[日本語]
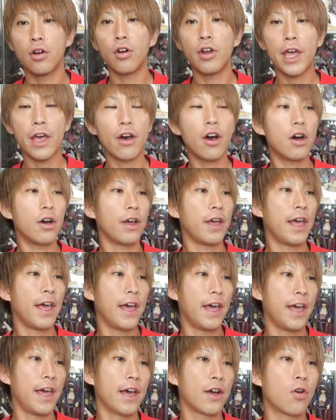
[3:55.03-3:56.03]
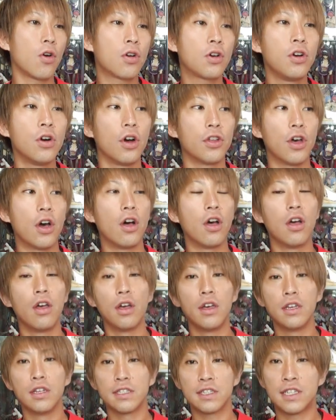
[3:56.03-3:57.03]
これを、えー、国王の
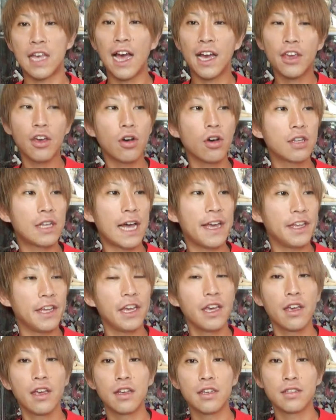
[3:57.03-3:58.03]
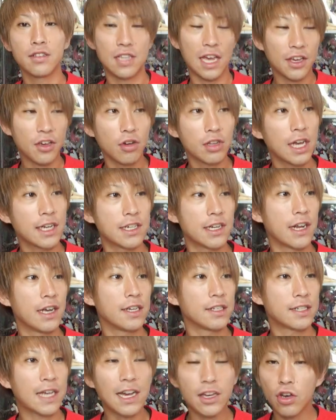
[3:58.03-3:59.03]
作業台に、作業台じゃな
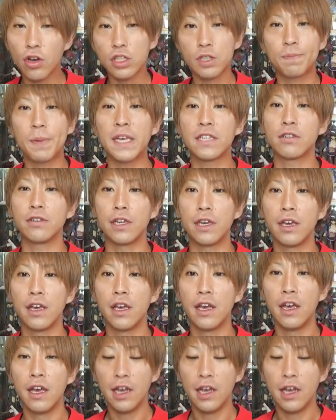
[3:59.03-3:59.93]
い、作業スペースに、